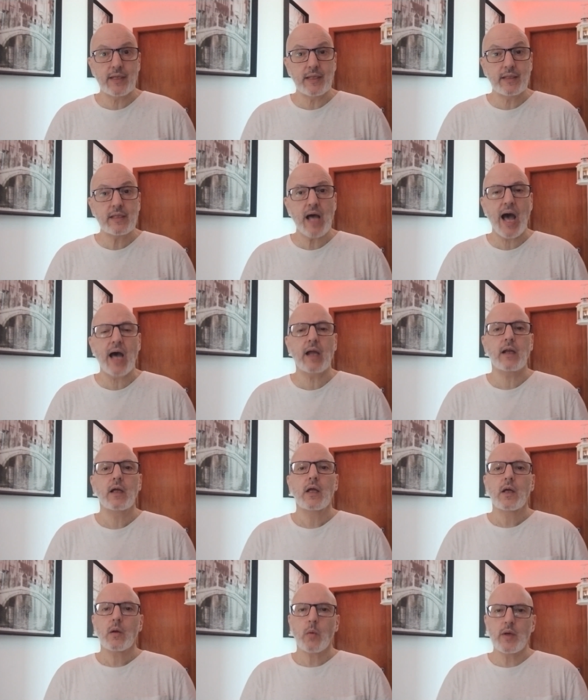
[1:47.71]

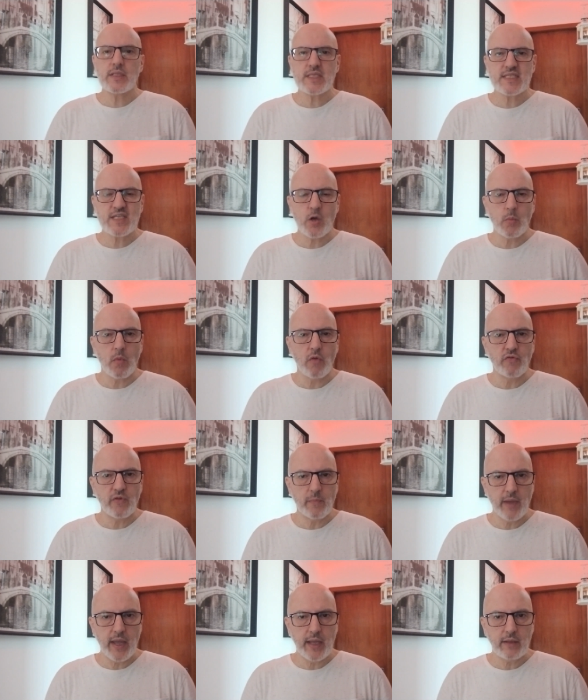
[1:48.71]
lidar com esse seu
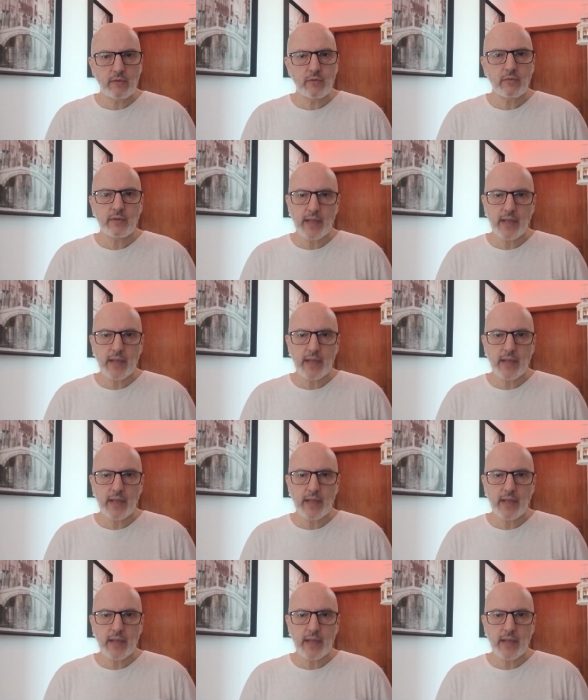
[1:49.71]
movimento,